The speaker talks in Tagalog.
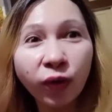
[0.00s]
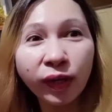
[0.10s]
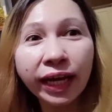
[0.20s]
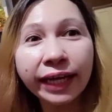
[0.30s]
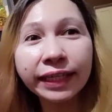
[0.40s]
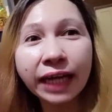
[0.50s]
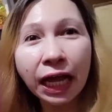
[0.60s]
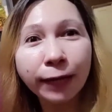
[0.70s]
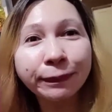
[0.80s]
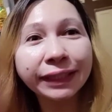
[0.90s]
oil ay
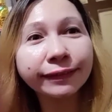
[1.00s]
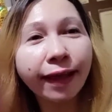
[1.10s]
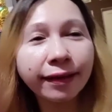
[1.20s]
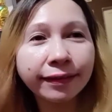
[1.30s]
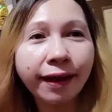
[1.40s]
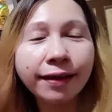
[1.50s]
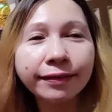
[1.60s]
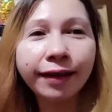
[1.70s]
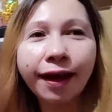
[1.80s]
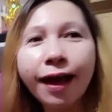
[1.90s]
nakakapagtanggal
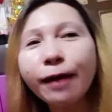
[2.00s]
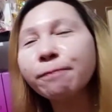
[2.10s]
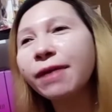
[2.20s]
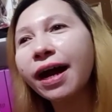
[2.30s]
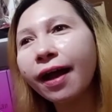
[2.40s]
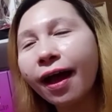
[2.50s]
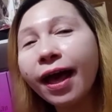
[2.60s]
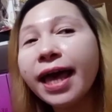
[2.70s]
ng mga